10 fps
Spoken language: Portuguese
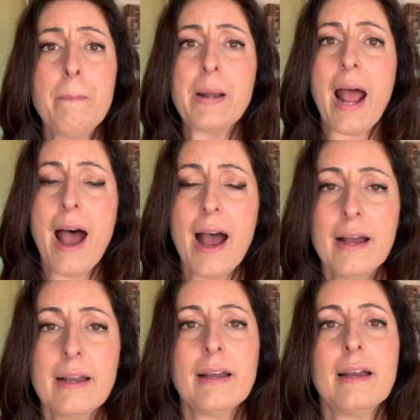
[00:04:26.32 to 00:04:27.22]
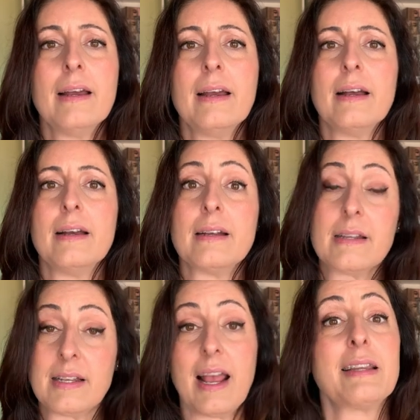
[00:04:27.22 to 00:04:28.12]
para uh, eh,
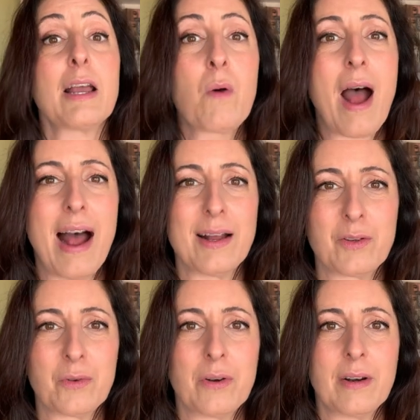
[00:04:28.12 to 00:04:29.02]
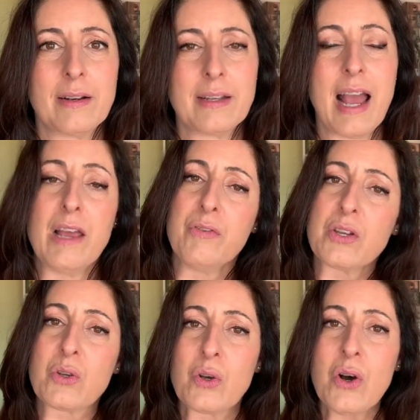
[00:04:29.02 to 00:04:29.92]
ser adequado. E a
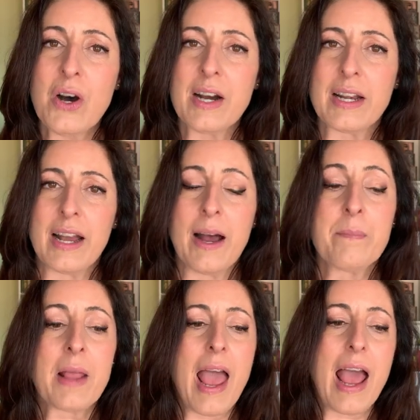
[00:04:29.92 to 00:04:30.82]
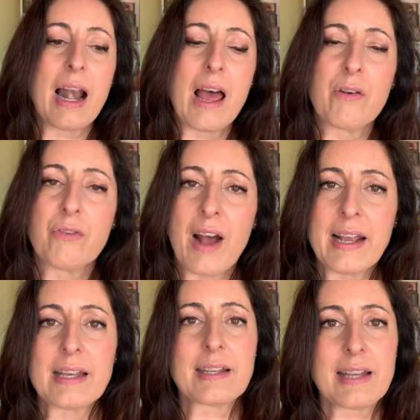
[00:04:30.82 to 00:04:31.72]
revisora, ela
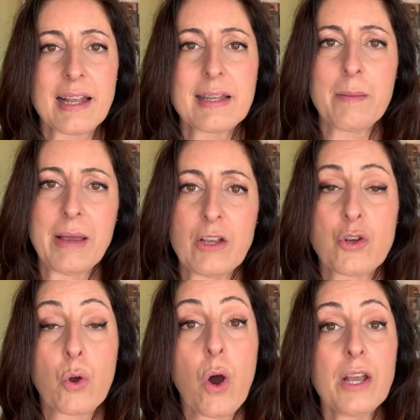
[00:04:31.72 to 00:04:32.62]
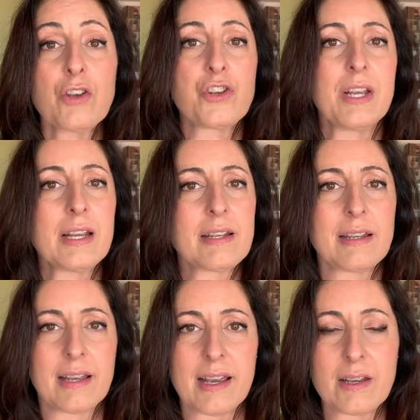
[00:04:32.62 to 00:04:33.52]
vai exatamente corrigir esse
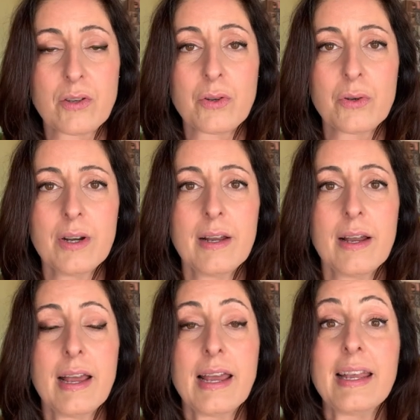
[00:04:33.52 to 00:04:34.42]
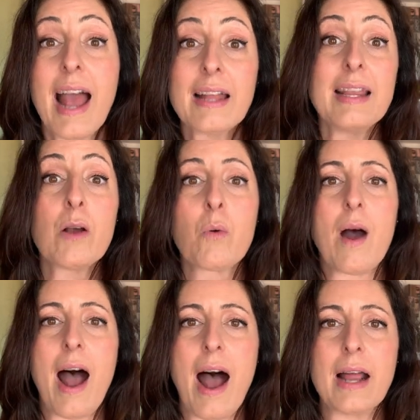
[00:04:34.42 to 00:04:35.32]
texto e
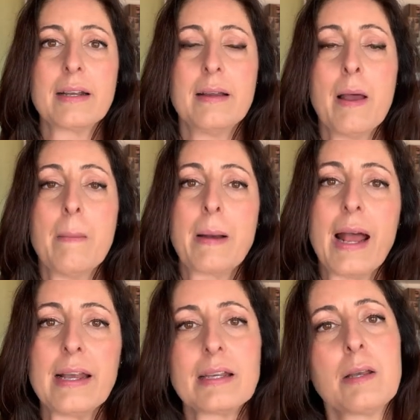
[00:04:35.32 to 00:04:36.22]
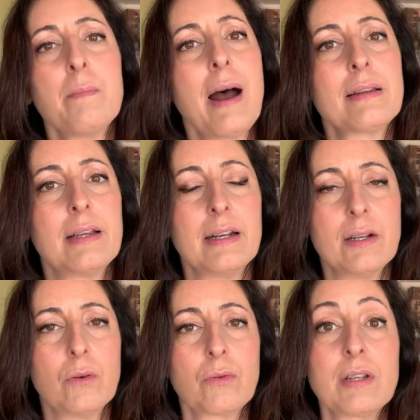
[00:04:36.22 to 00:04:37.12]
adequar para esse
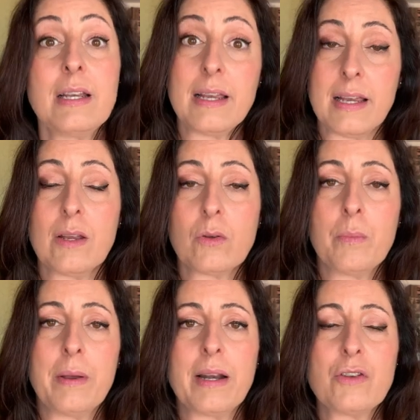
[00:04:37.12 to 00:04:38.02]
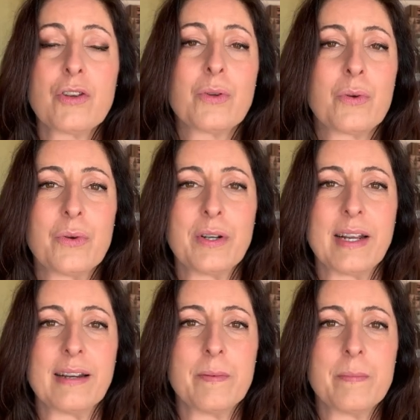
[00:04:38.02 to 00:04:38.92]
padrão seguido pela
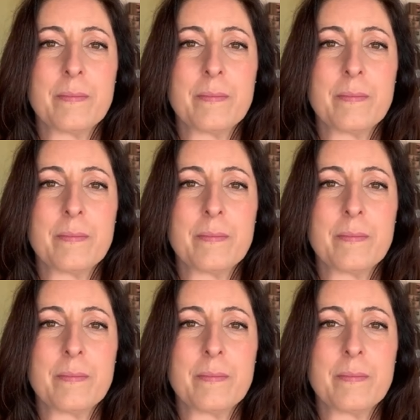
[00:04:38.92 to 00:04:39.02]
editora.